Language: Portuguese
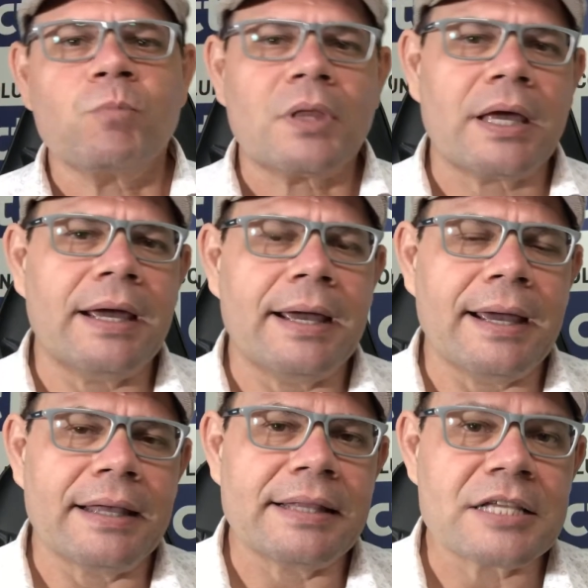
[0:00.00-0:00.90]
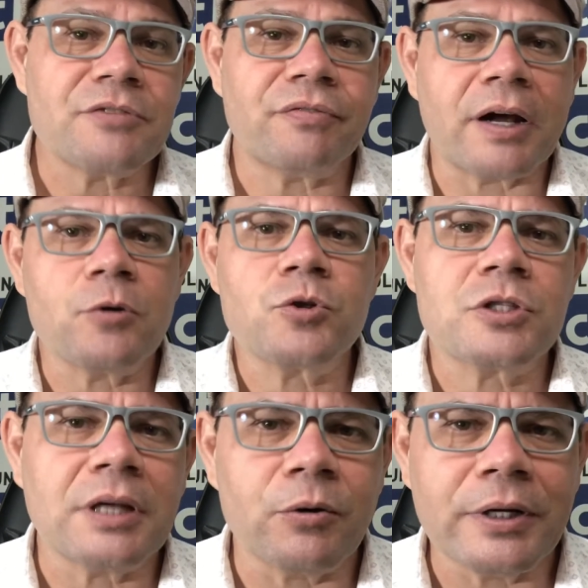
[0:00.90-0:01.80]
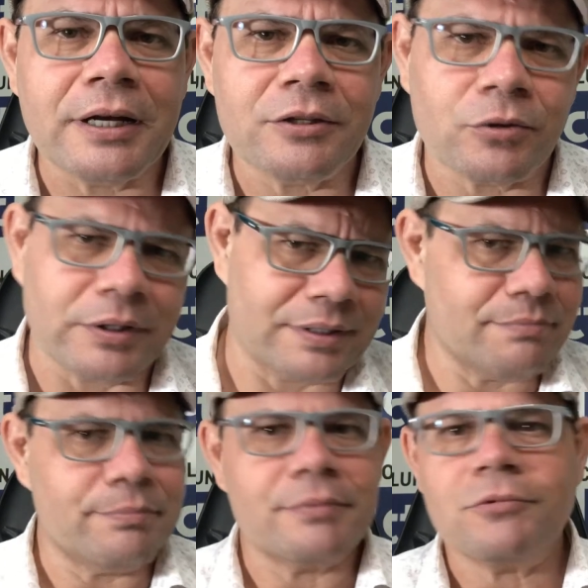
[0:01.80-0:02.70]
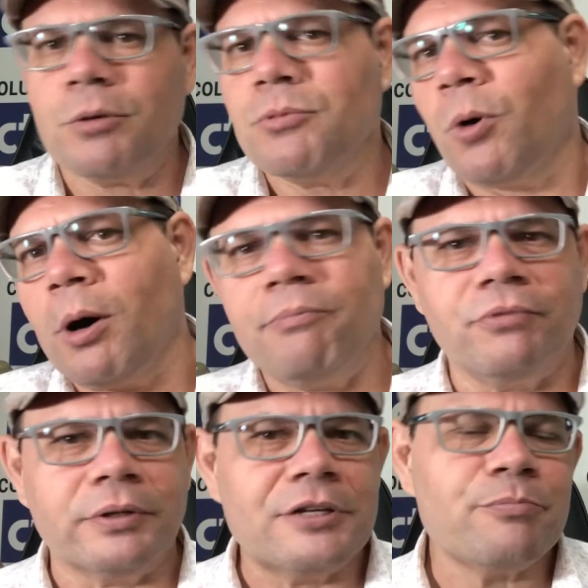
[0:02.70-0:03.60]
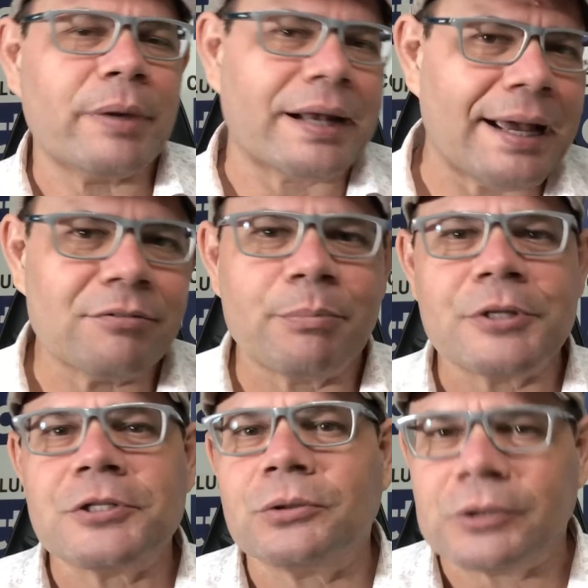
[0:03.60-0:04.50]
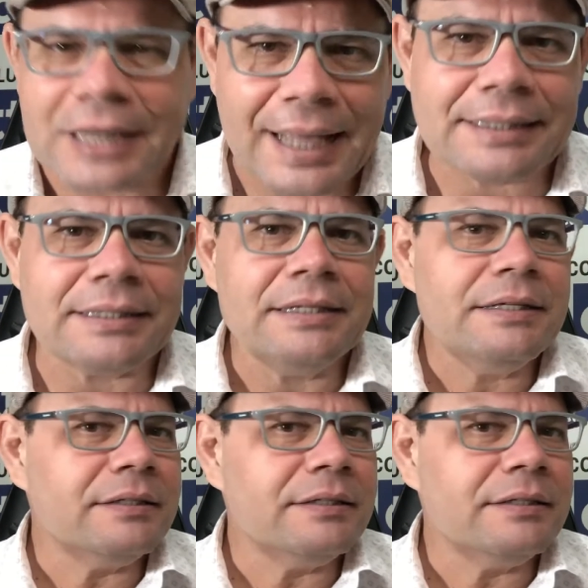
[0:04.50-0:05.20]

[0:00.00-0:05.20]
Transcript: é, é das fraudes da urna eletrônica como óbvio, né, esperado, apresentou nada,